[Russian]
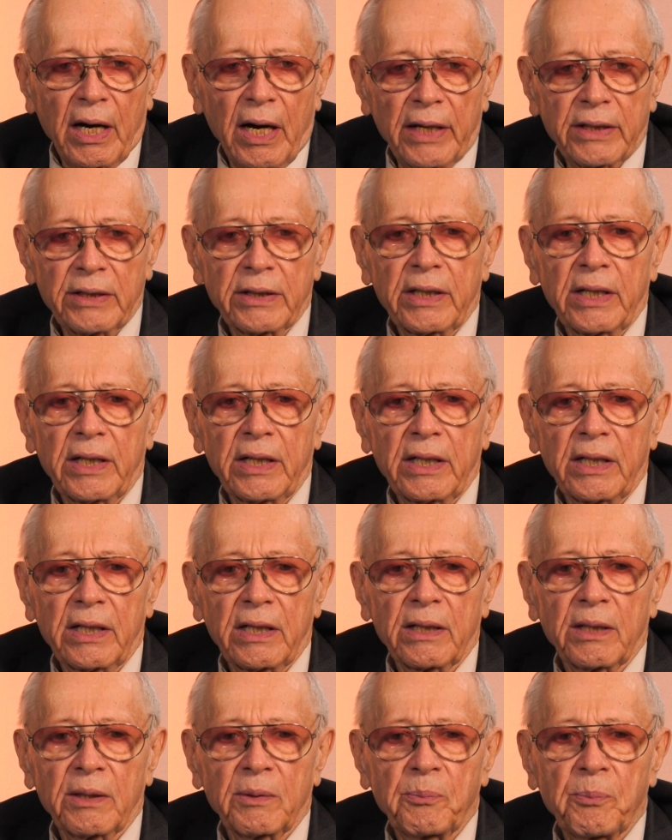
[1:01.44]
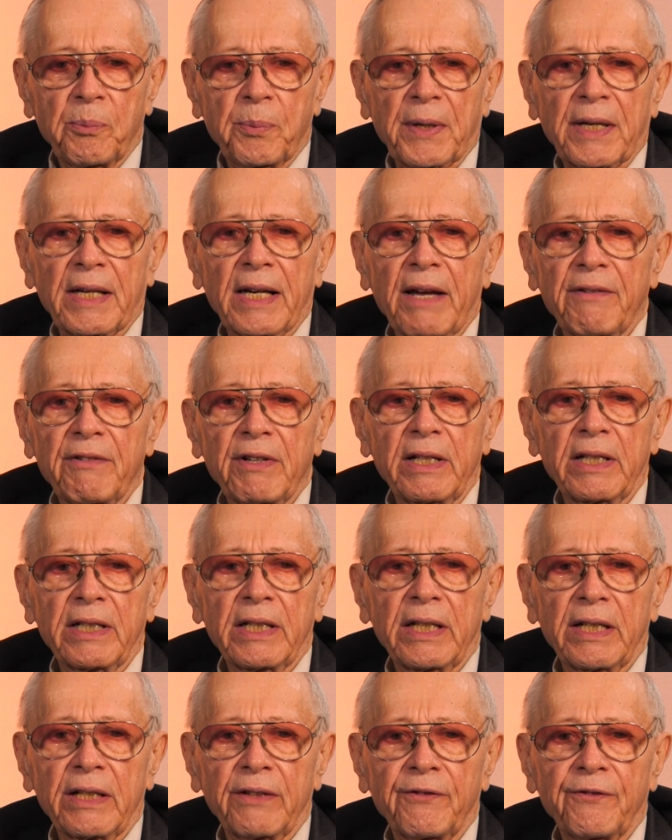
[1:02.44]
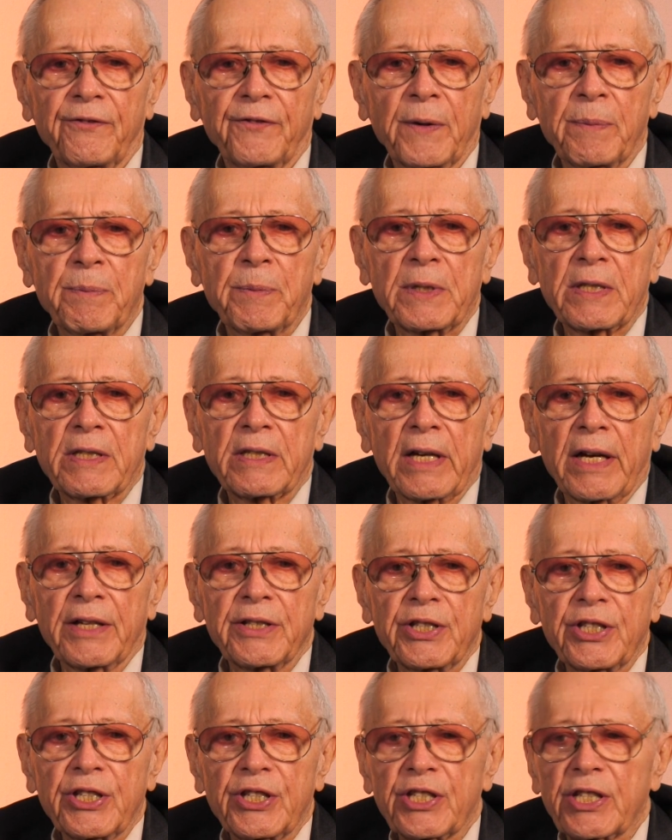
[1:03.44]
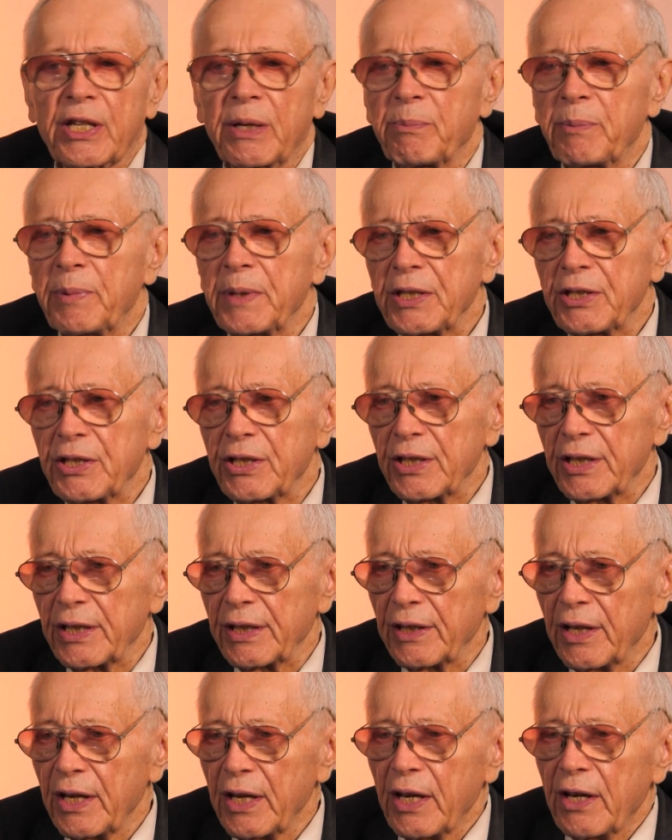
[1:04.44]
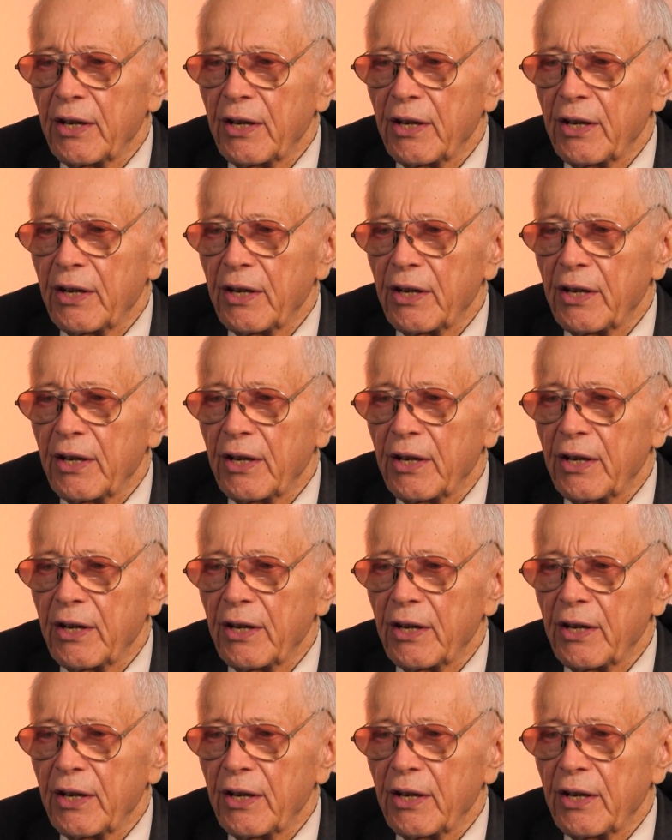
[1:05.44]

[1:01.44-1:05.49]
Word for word: она правильная в описании событий,